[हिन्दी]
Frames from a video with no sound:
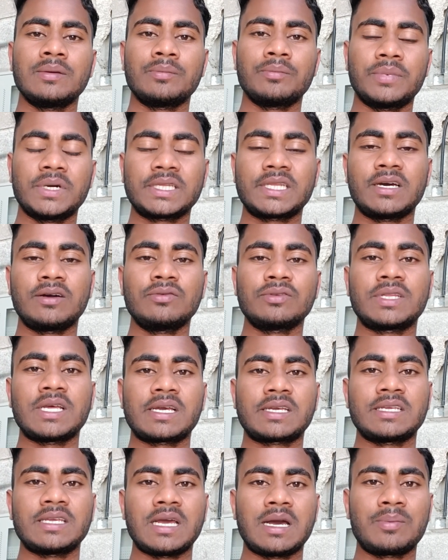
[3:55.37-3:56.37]
बताऊं
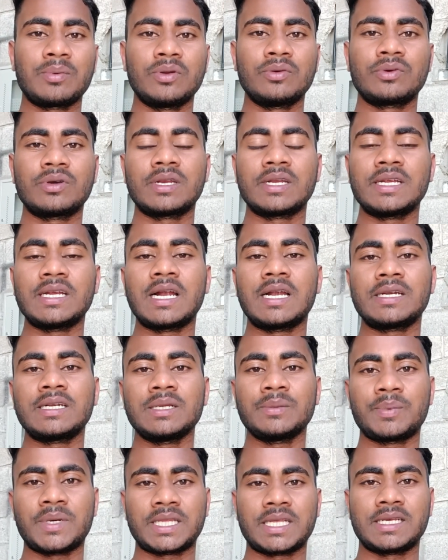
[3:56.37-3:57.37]
ताकि आप लोगों को रियलिटी
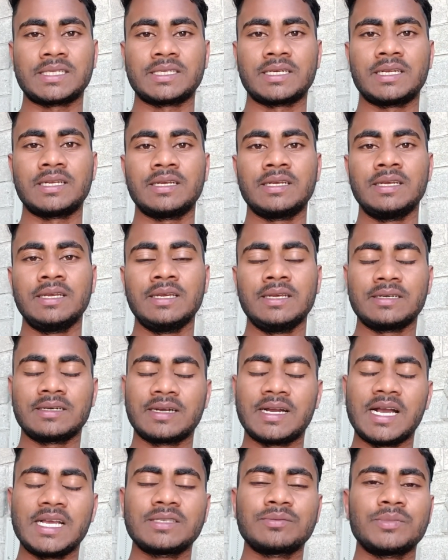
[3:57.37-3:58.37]
पता चले
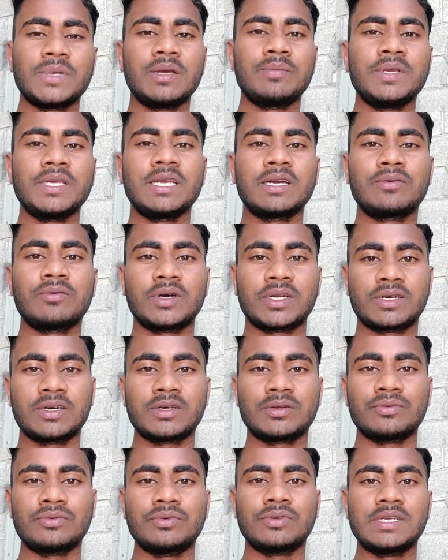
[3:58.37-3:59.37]
गैस मैं भी एक
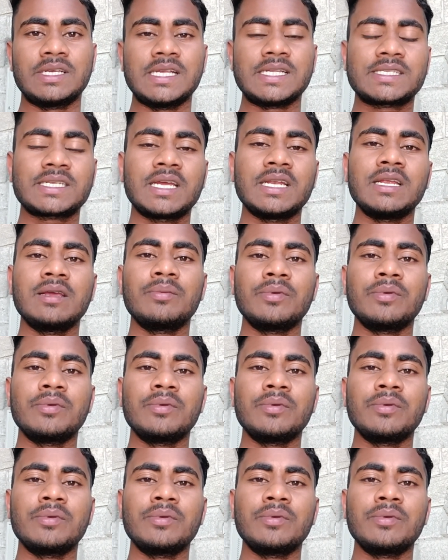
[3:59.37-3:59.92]
वर्कर हूँ इसके लिए